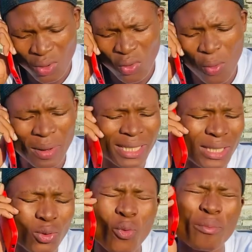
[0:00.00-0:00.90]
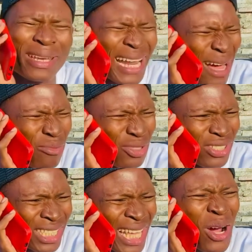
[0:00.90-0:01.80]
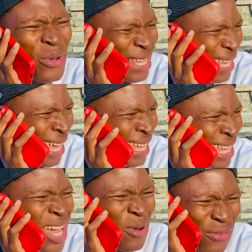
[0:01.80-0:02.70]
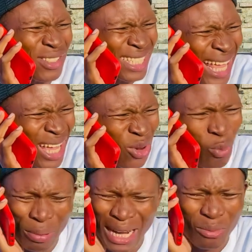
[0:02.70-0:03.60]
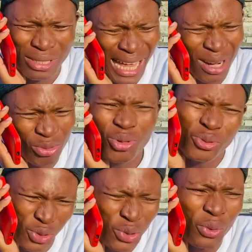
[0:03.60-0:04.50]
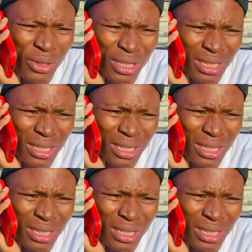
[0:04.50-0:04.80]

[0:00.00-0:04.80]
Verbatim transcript: Como assim combinamos? Eu e quem? Eu e você combinamos algo, nós os dois.